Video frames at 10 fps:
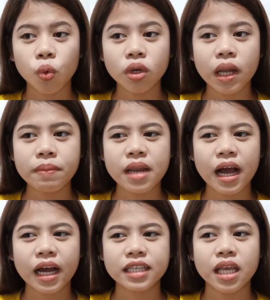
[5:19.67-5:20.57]
ulam
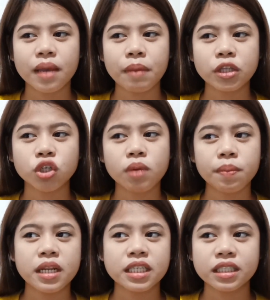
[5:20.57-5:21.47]
lang kasi medyo
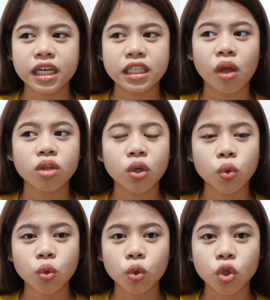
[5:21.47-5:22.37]
mabilis na rin ako
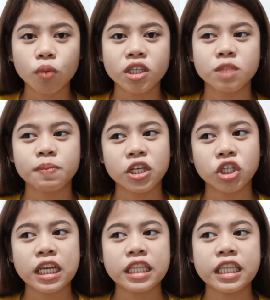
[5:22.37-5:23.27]
nagugutom.
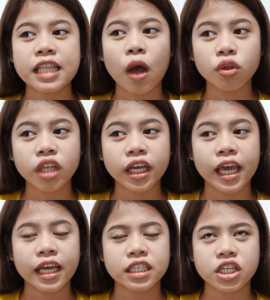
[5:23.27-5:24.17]
Especially din ako
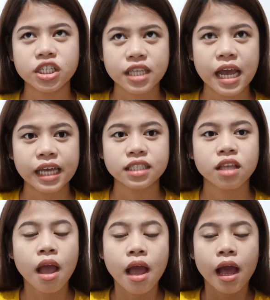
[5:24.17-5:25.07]
nag-exercise.
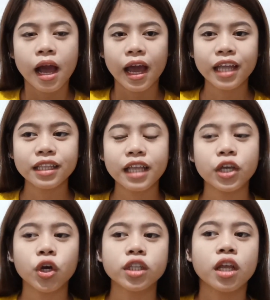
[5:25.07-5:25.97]
And
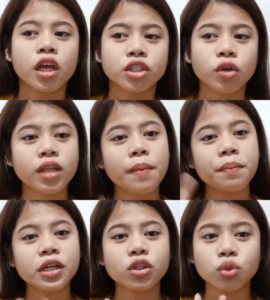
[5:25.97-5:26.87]
ayun. So,
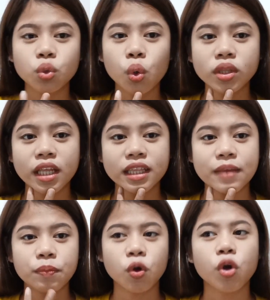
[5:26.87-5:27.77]
number 2 na
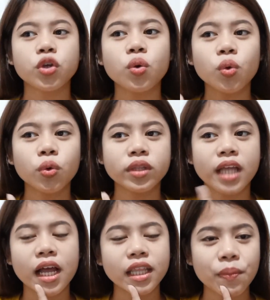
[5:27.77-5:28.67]
tip ko. Yung
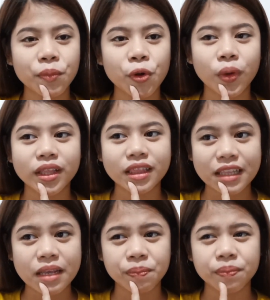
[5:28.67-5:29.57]
una, number 1
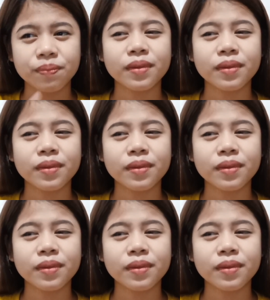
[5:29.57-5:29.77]
tip,